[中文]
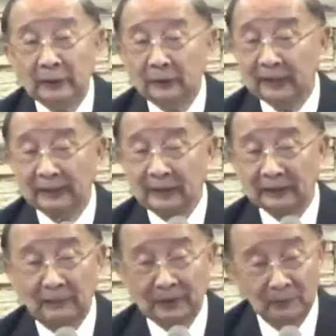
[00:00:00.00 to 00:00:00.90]
参加
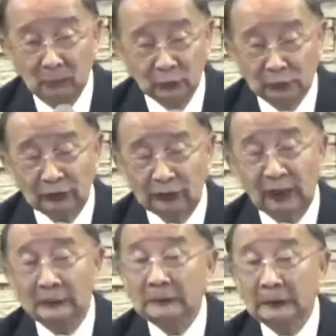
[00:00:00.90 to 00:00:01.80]
他们的牧师的
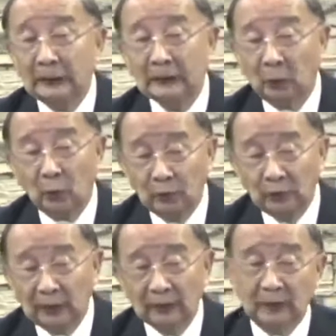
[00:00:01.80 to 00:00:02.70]
一个
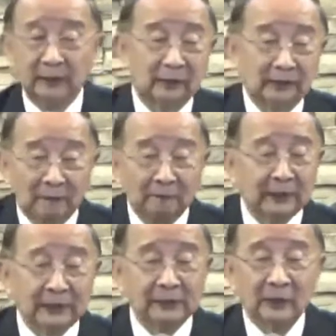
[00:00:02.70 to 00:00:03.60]
一一个
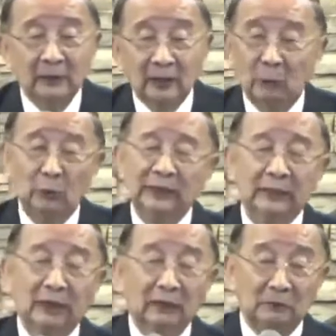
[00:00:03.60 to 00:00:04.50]
conference 啊，我听
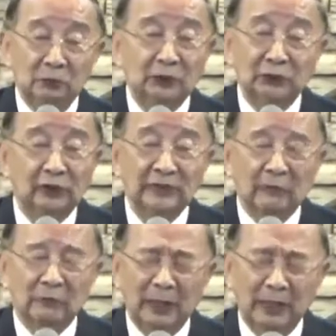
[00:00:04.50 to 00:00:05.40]
到一个牧师讲
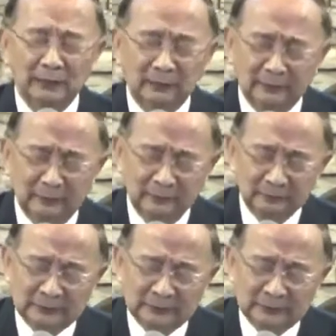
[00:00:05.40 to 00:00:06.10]
话很